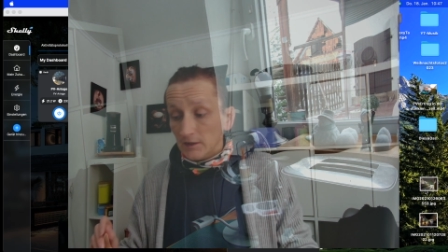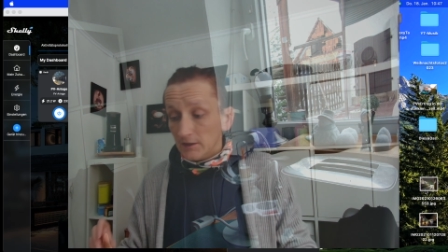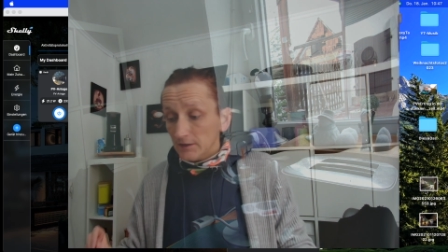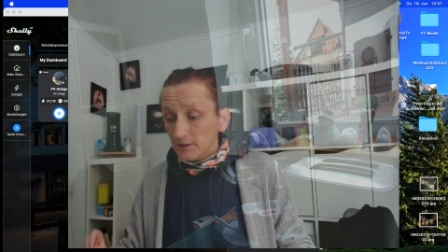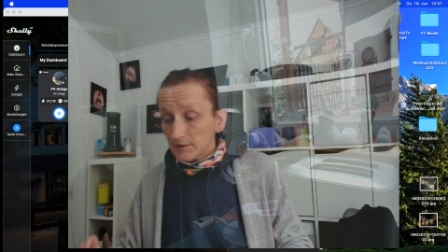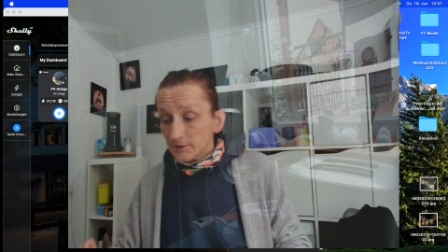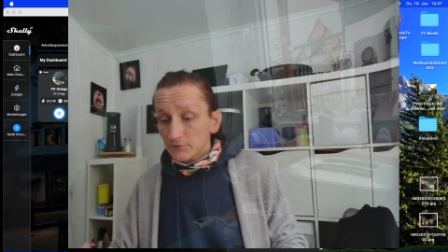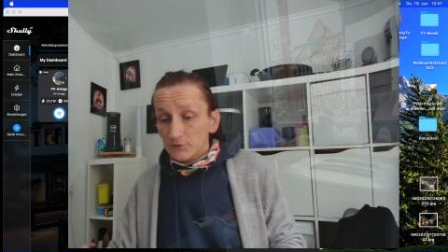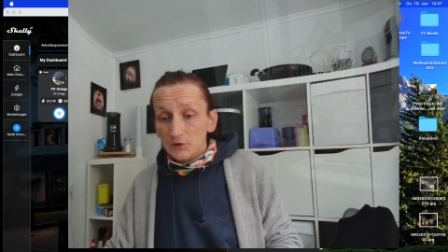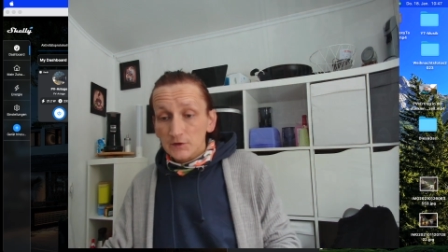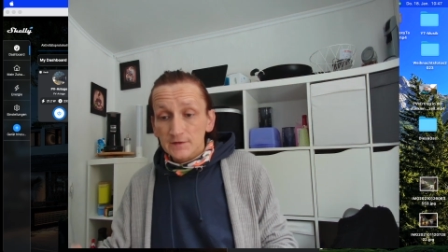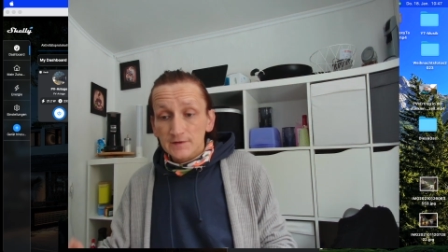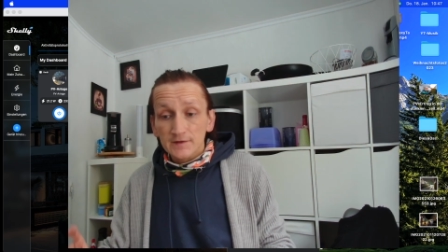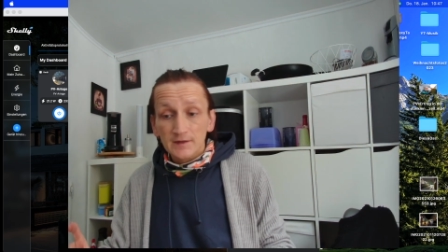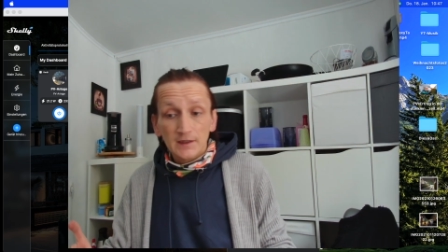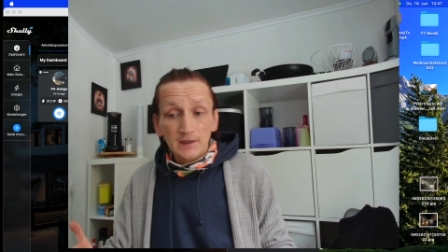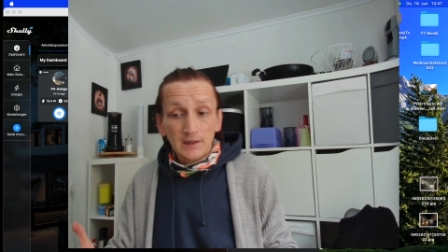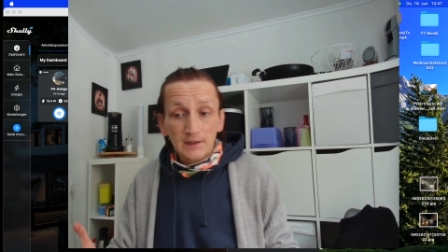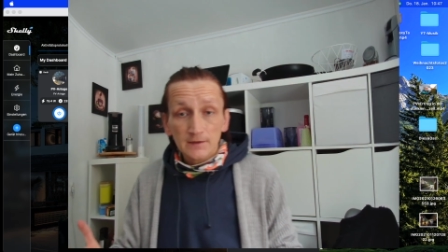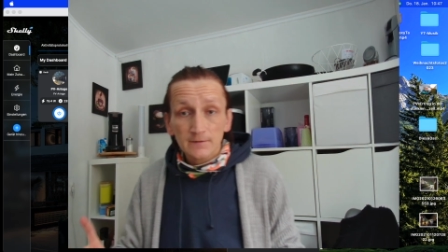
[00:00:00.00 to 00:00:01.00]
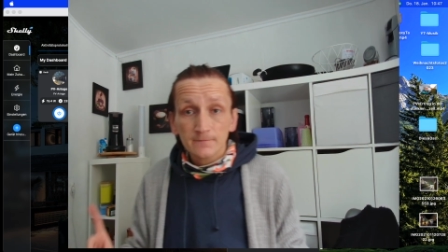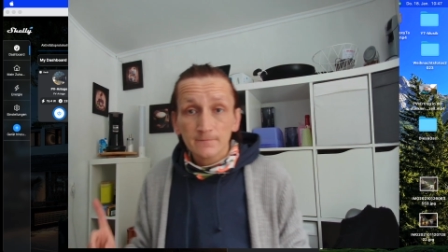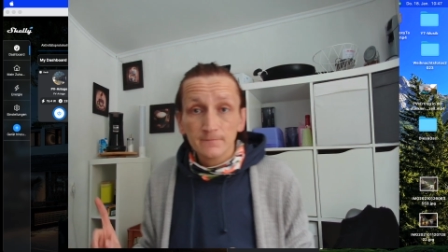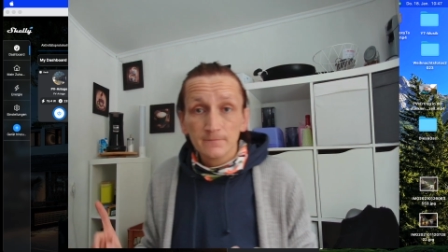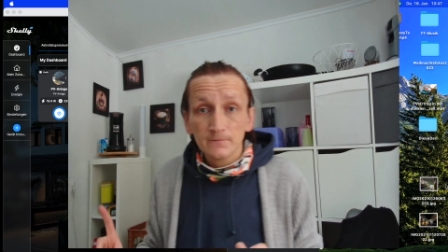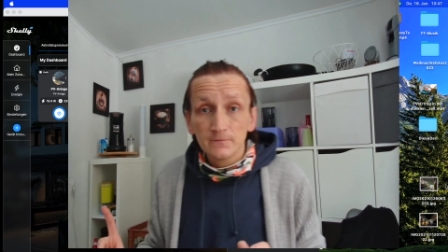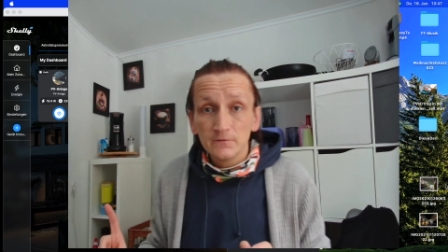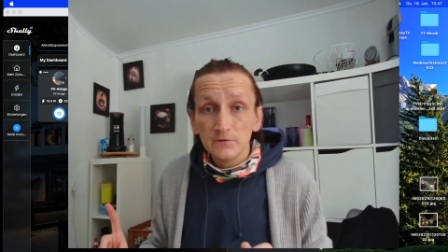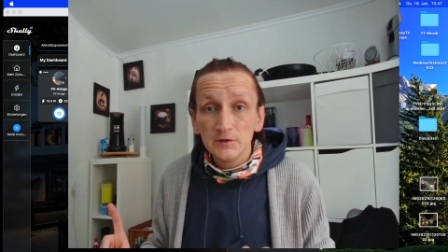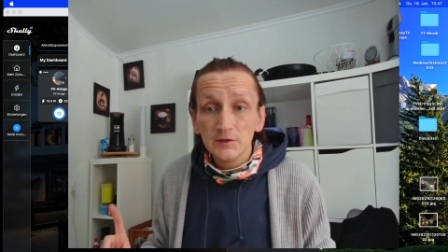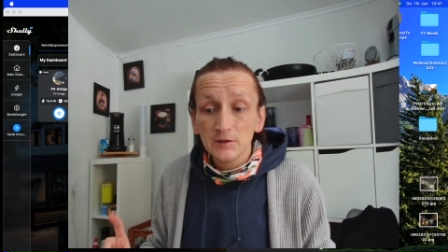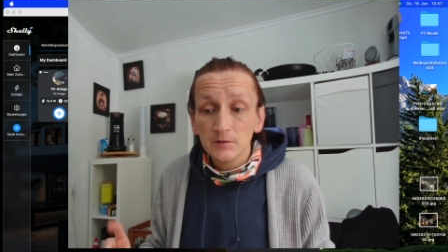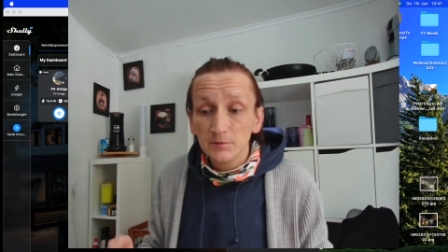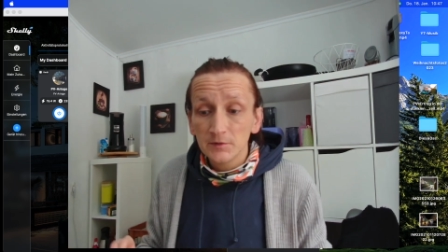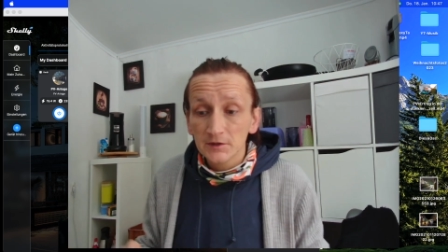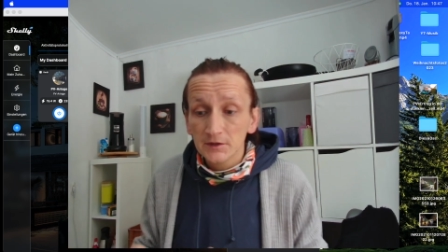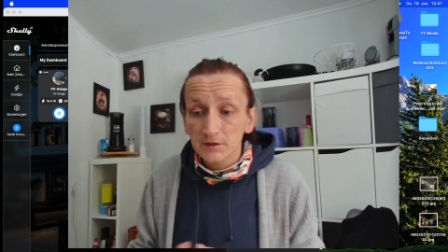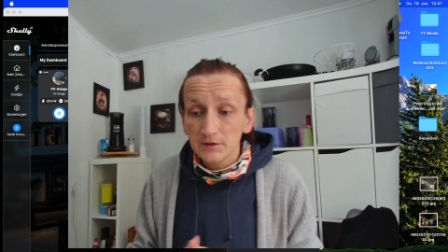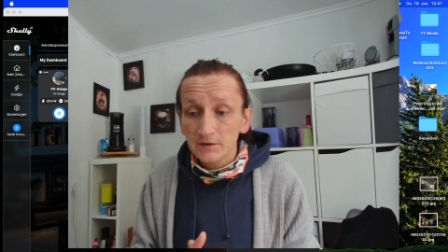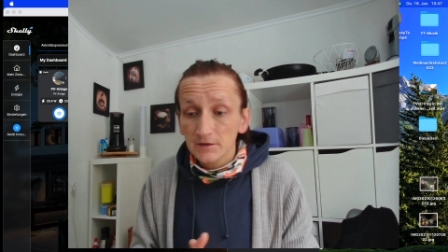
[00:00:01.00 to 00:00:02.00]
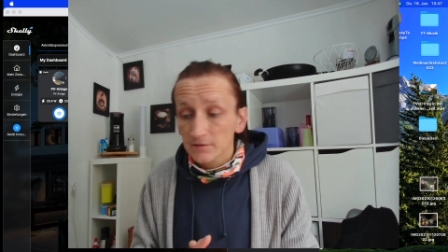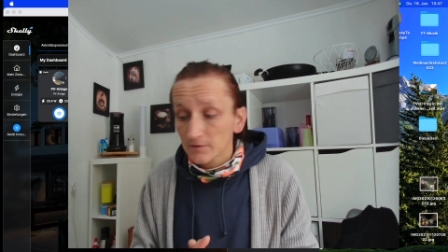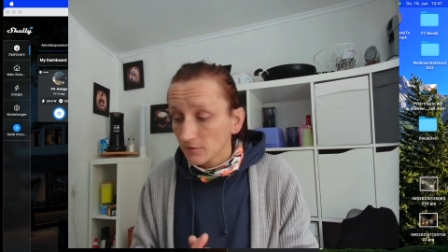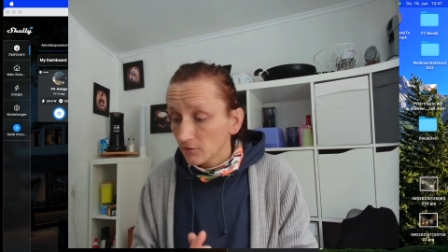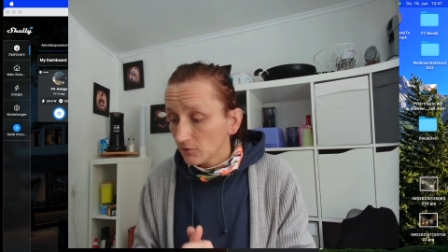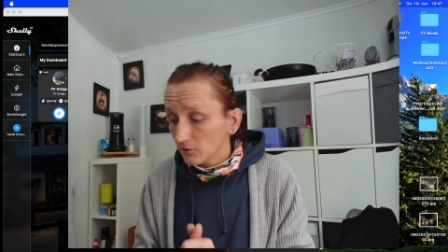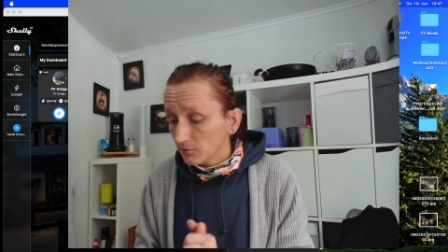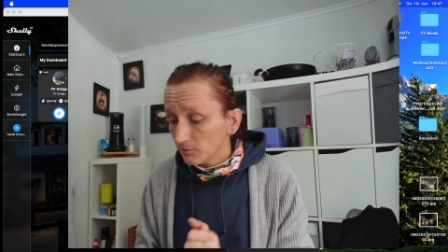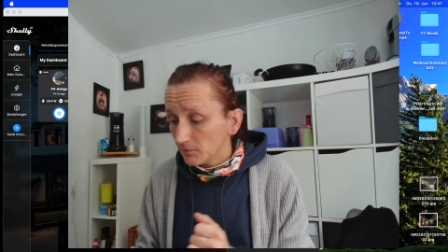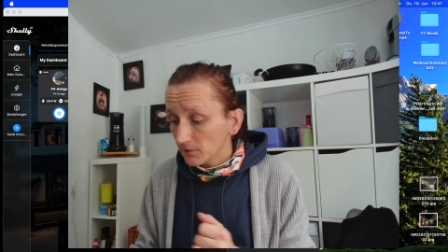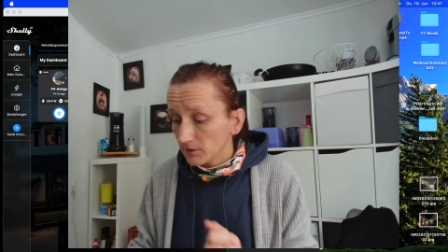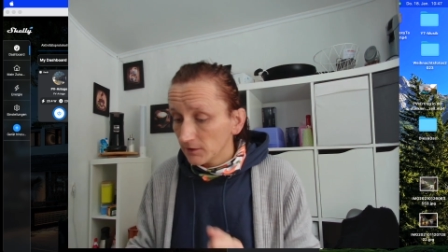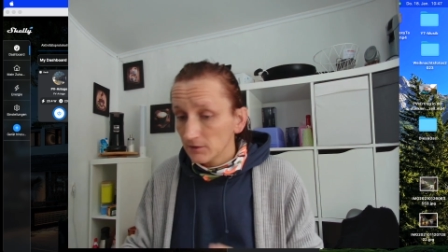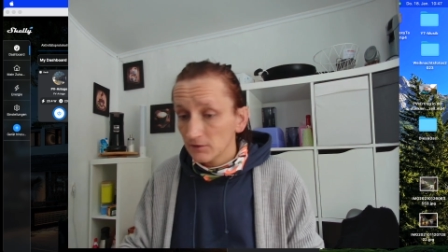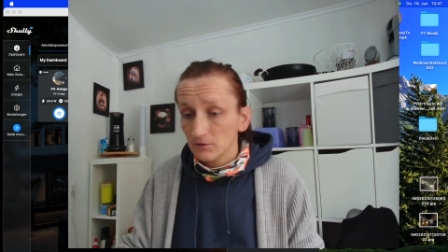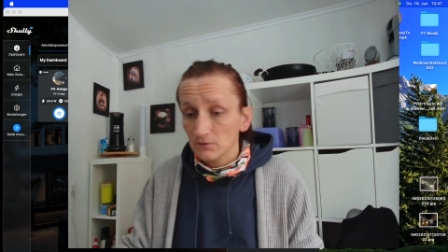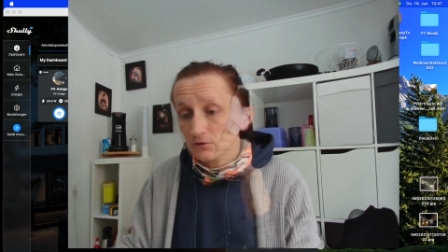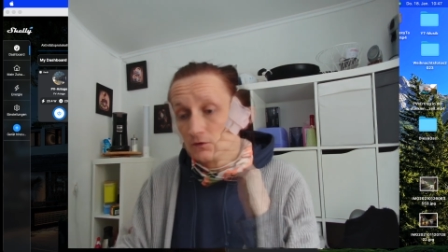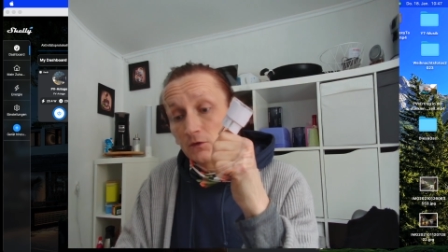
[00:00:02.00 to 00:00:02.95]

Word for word: ich würde sagen, wir beginnen jetzt auch mal